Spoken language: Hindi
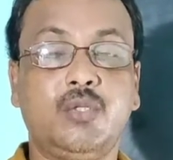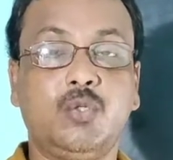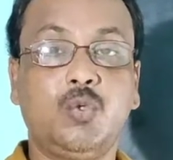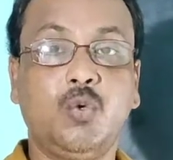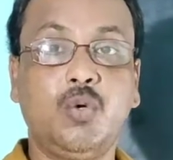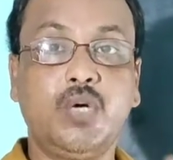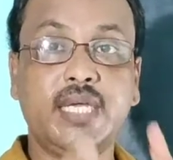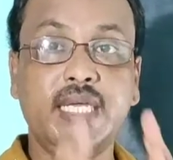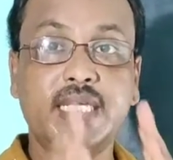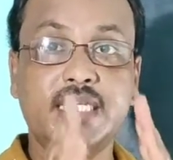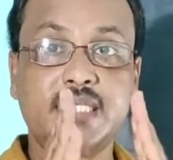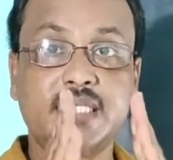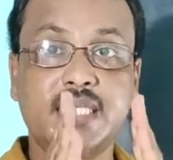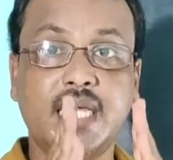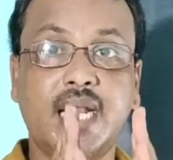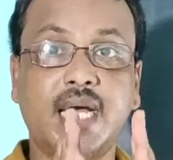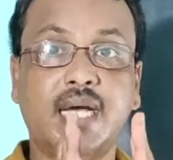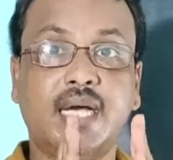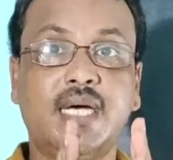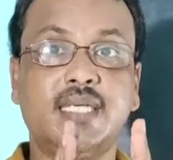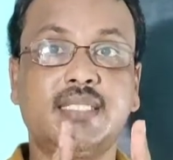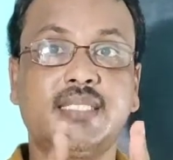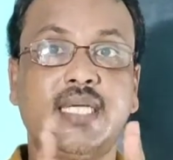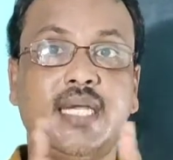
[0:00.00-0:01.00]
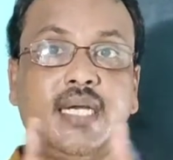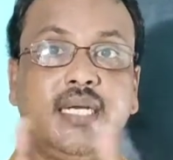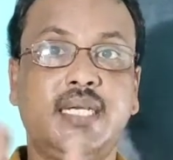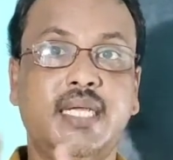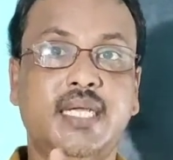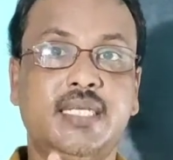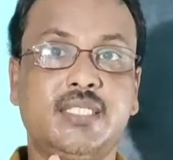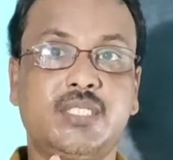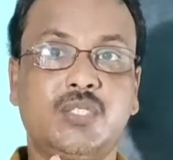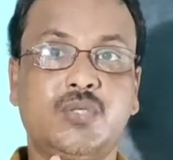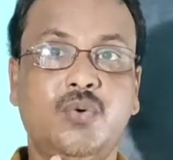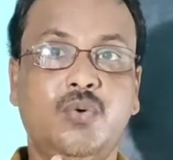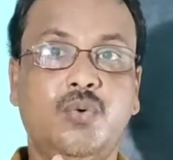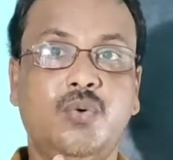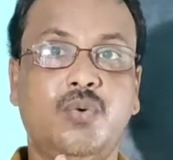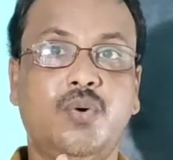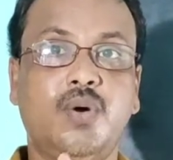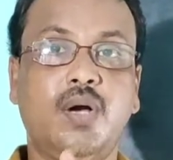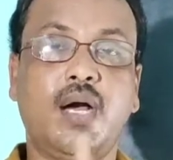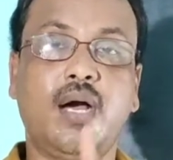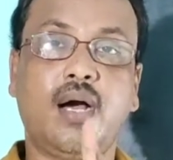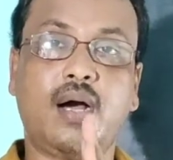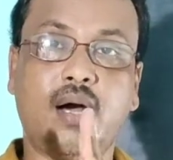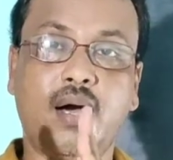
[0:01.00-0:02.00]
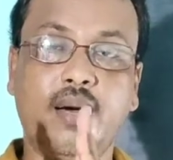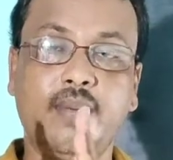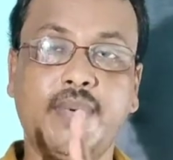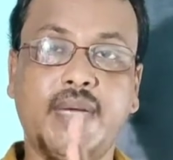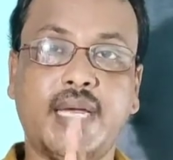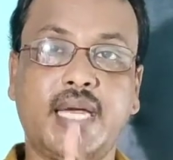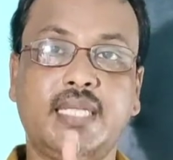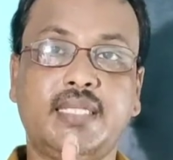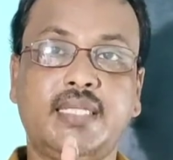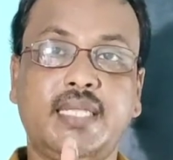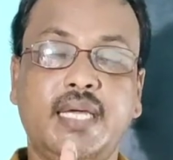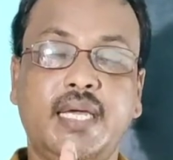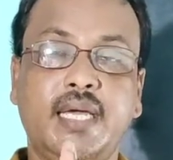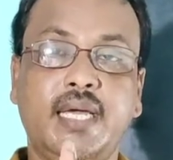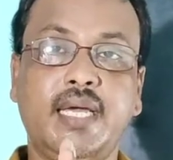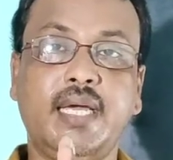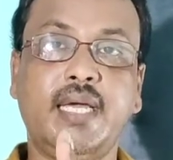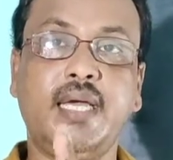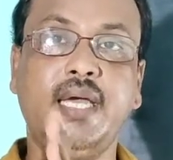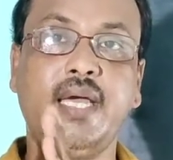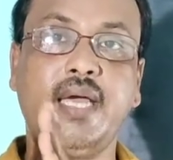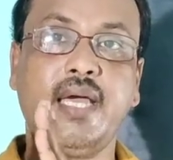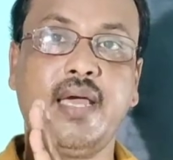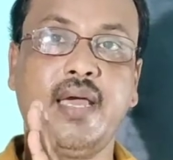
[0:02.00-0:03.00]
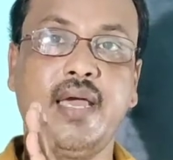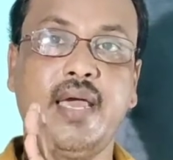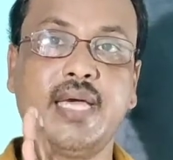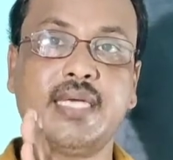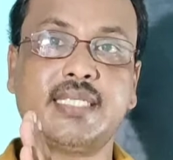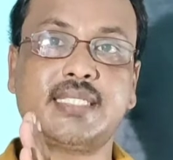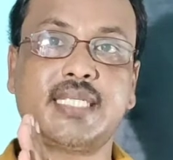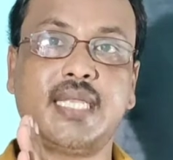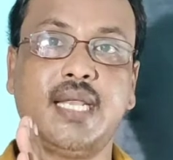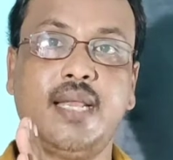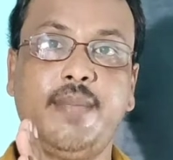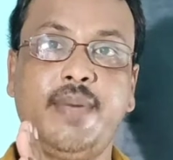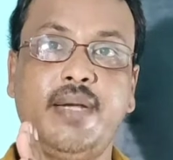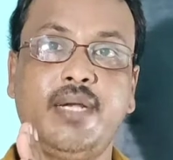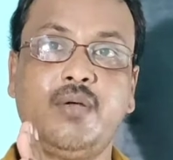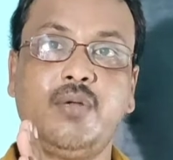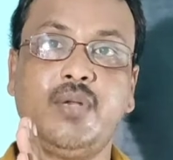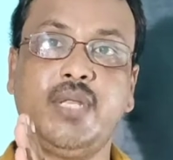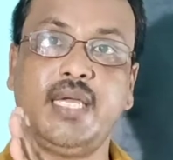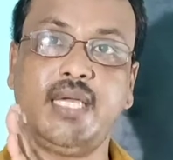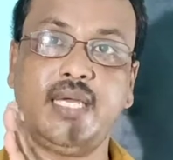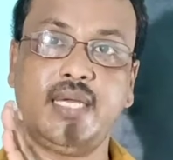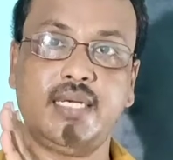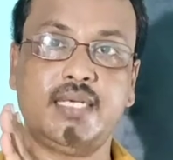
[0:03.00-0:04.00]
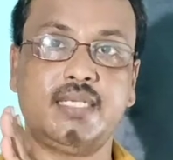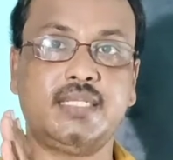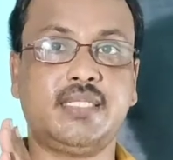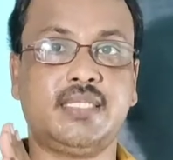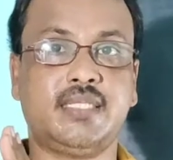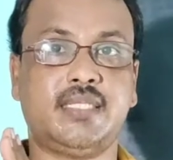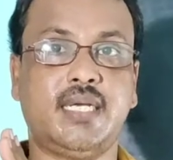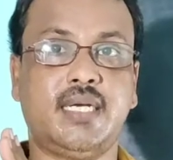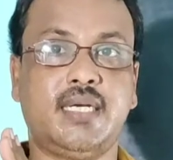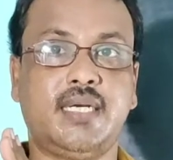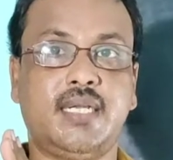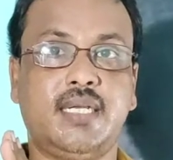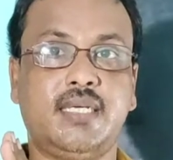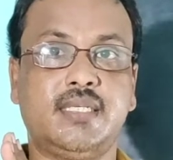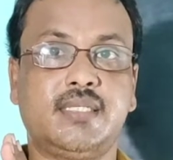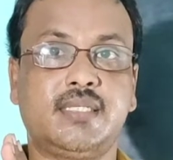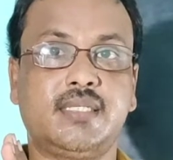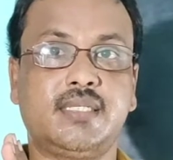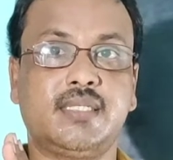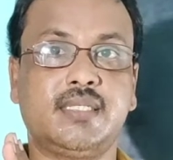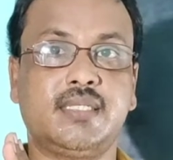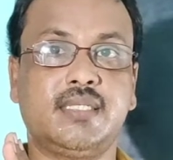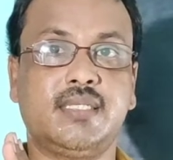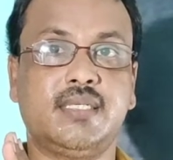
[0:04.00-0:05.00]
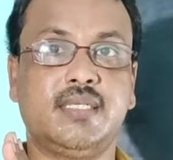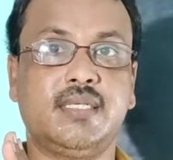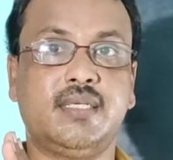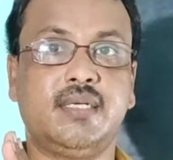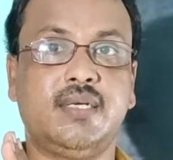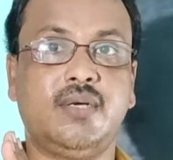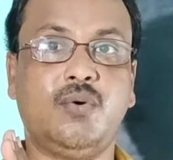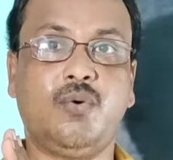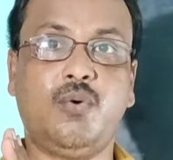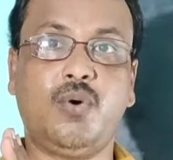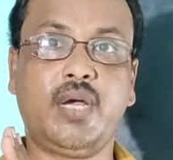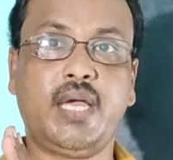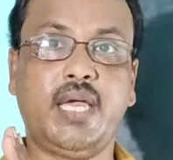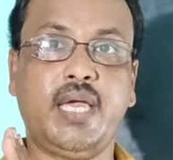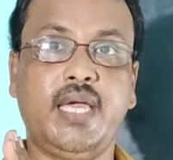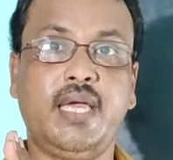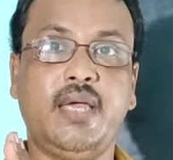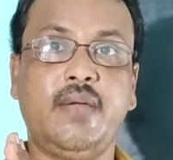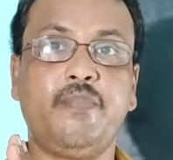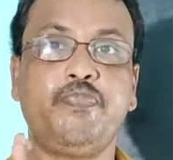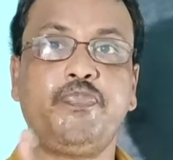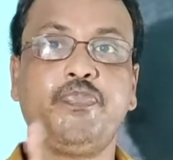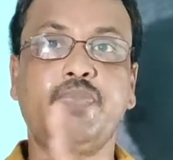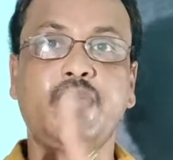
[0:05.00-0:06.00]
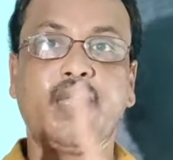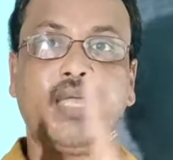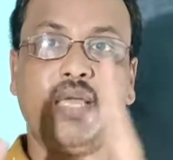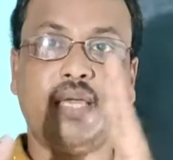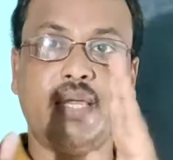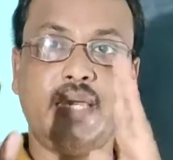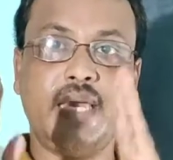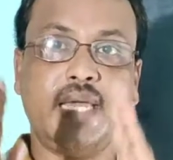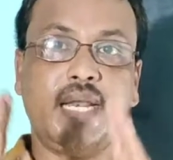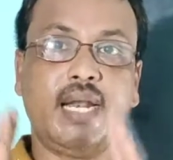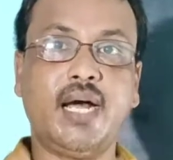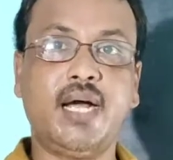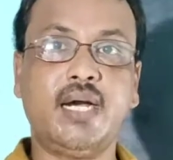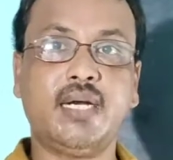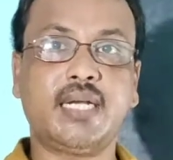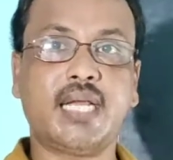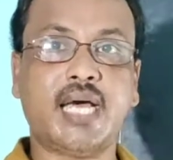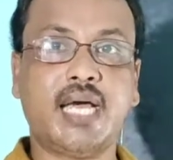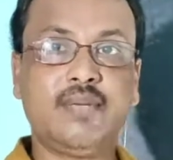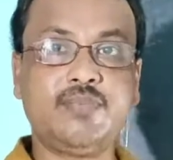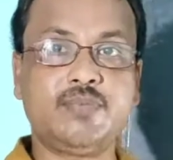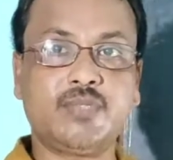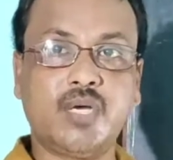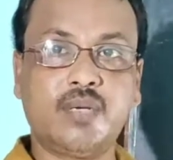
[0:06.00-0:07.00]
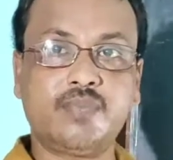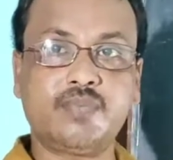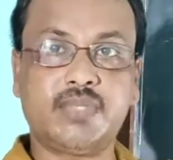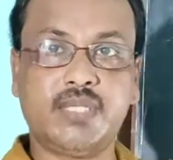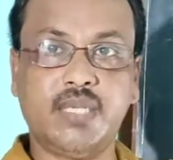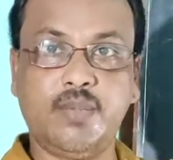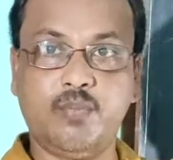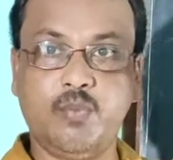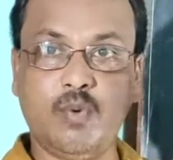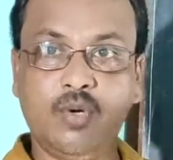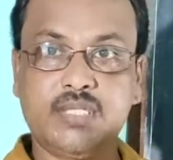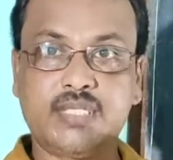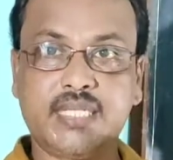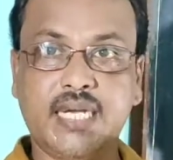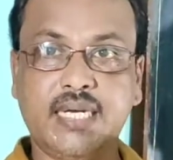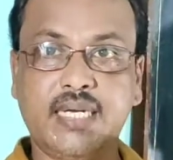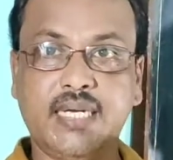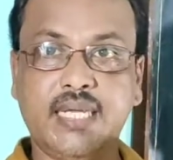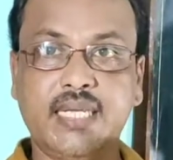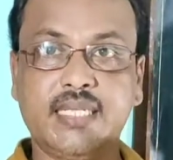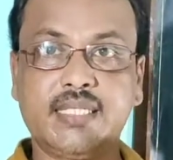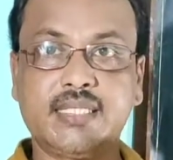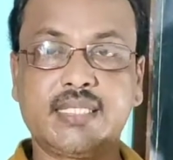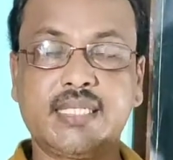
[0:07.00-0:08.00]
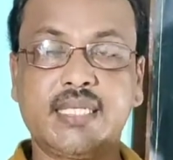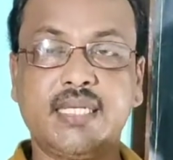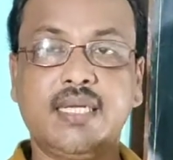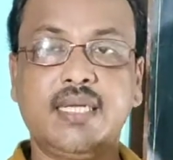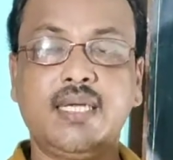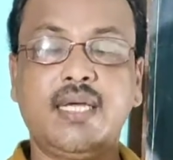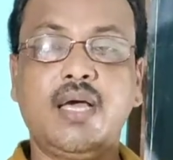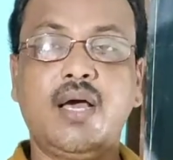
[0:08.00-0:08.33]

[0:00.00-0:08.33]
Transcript: तो इस तरह का सेंटेंस को हम कहते हैं एक्सक्लेमेटरी सेंटेंस ओके ये रहा टाइप्स ऑफ सिंपल सेंटेंस